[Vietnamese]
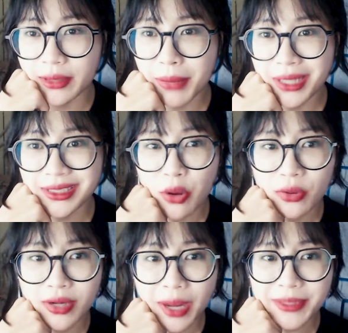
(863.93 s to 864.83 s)
bát
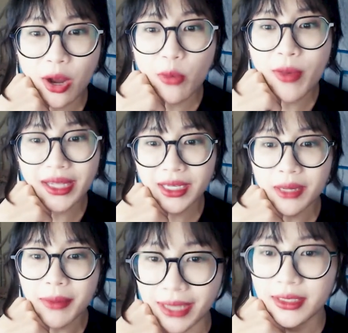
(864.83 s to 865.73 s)
rau gắp ra không hết ý
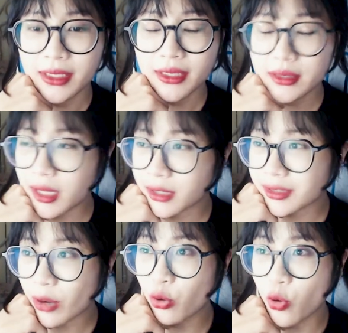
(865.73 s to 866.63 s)
các bạn tức là
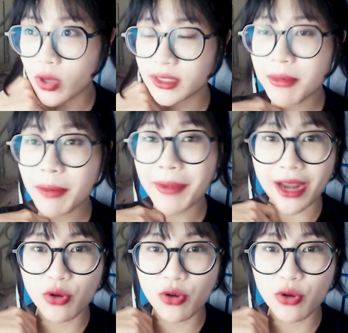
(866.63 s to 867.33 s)
rau luộc nhá bắp cải luộc